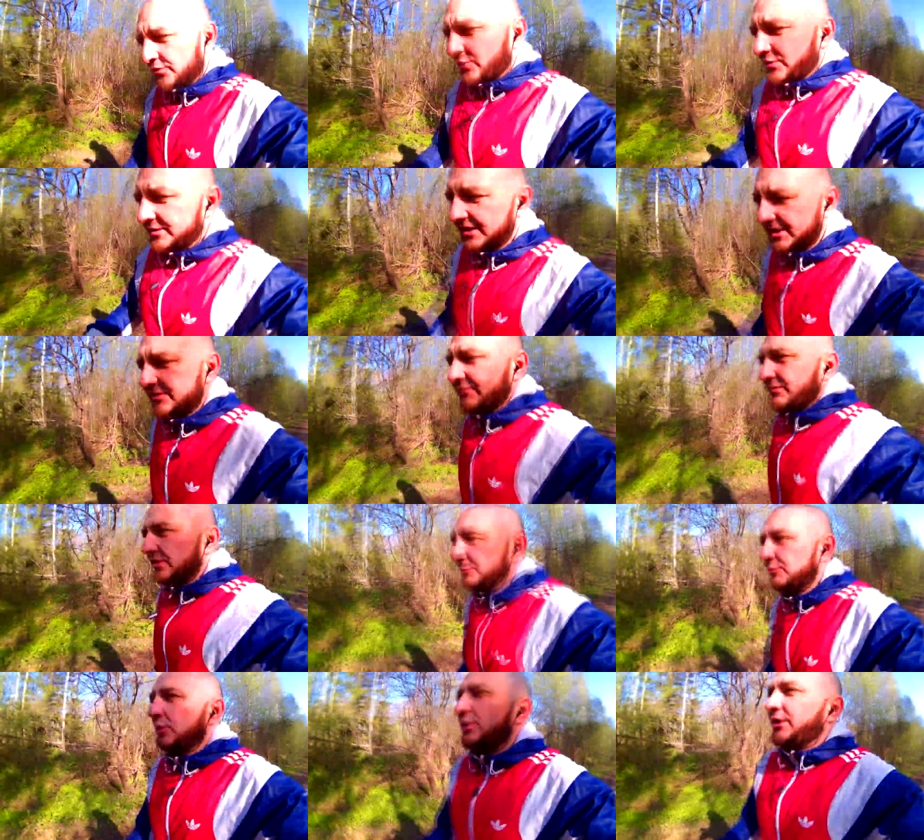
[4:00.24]
Ничего страшного не
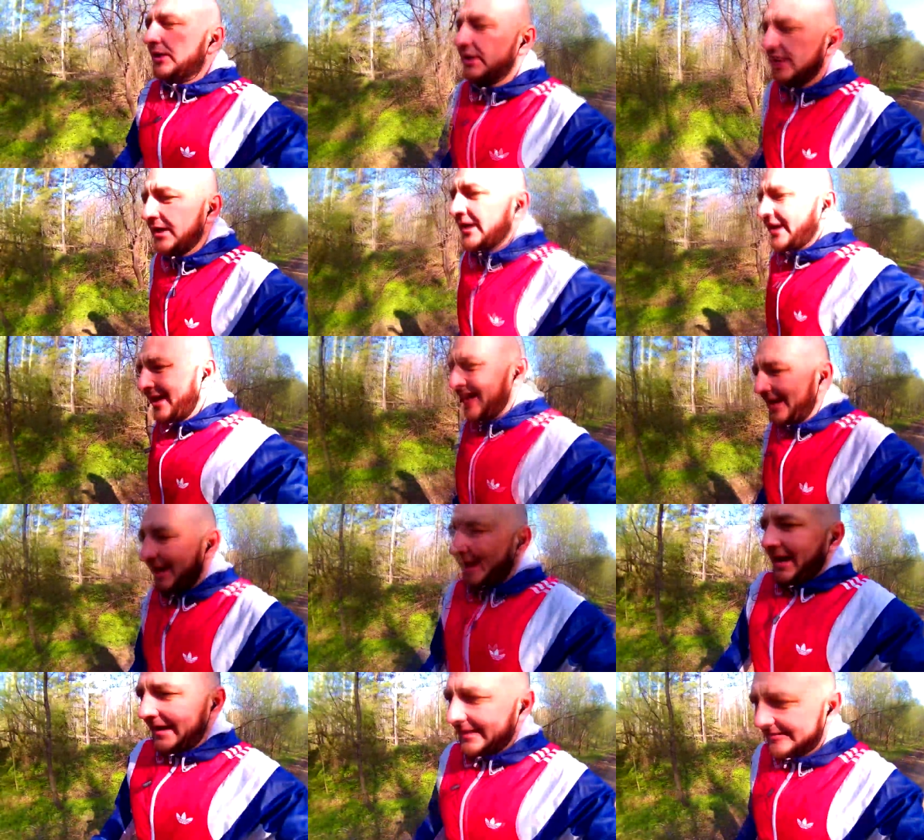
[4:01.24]
будет.
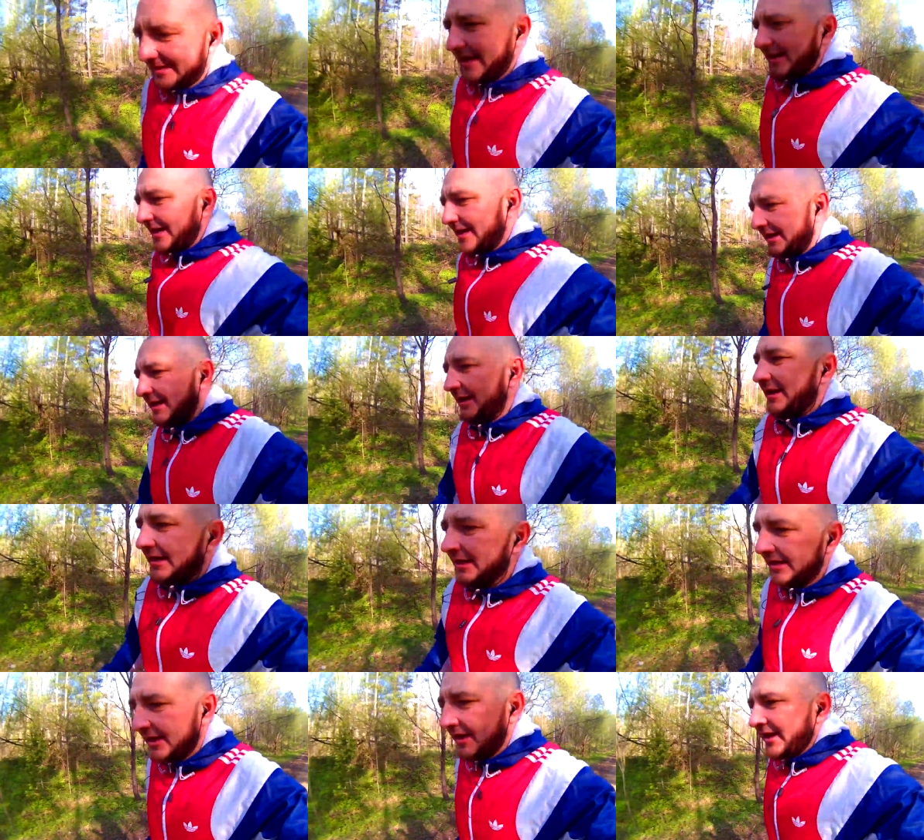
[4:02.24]
А так,
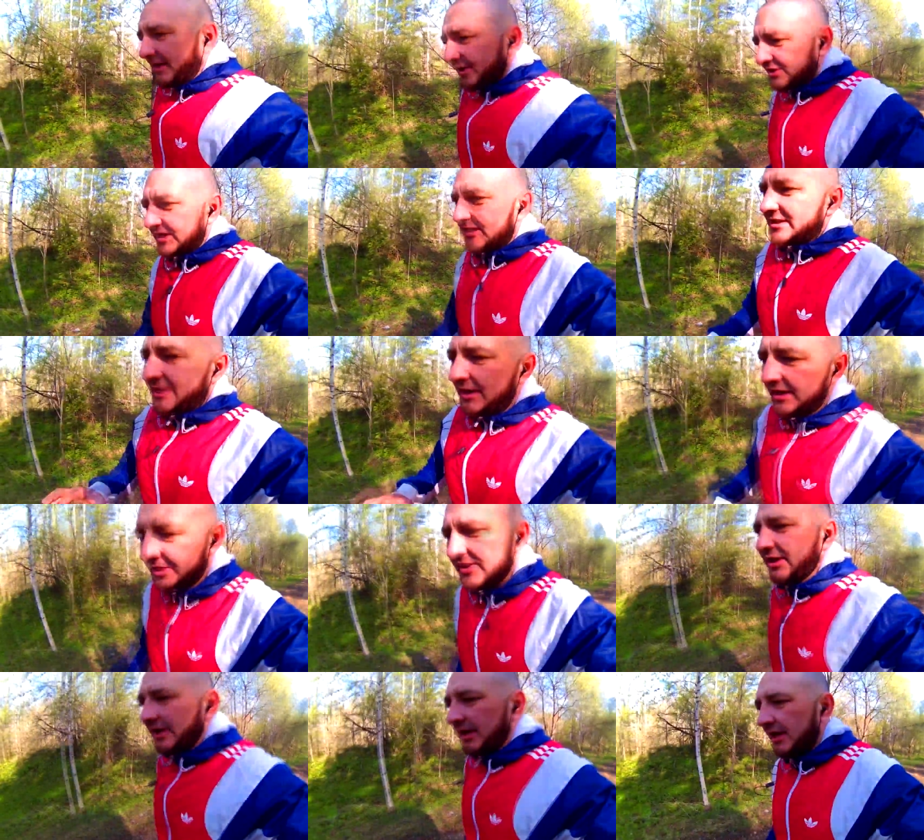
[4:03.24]
6,
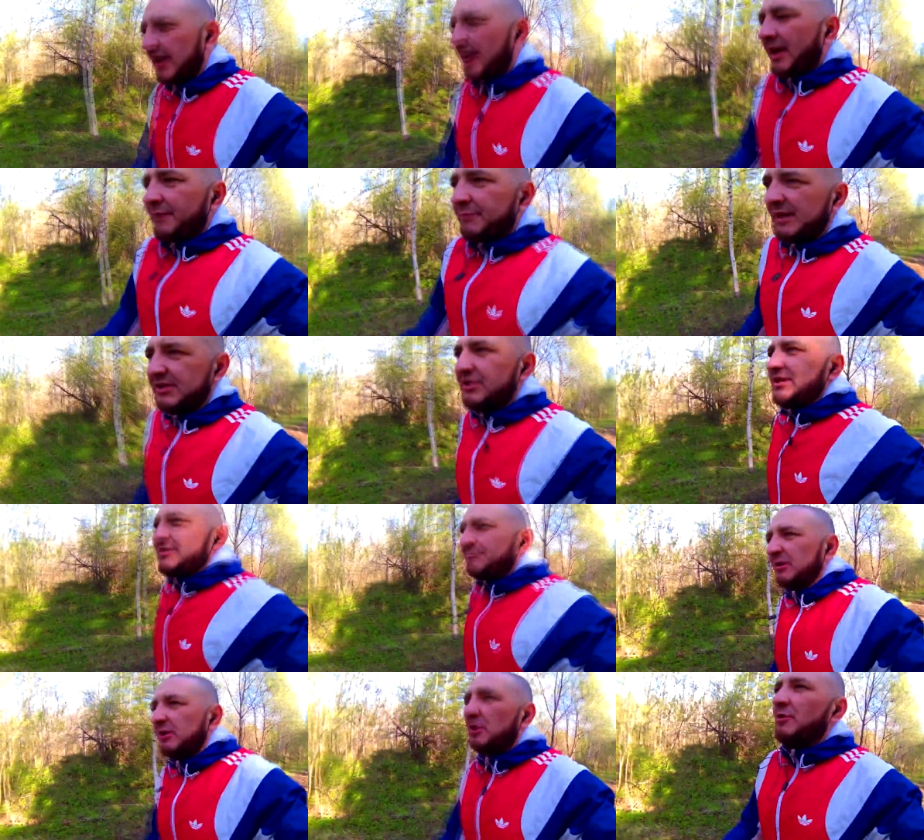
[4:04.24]
5-6
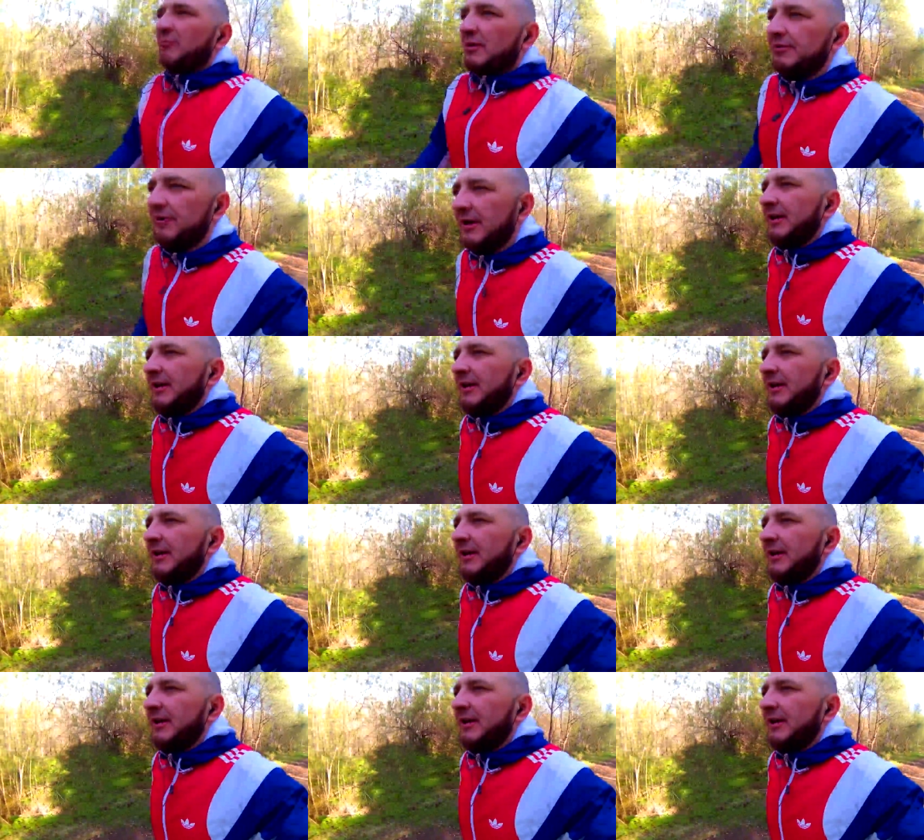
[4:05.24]
приемов.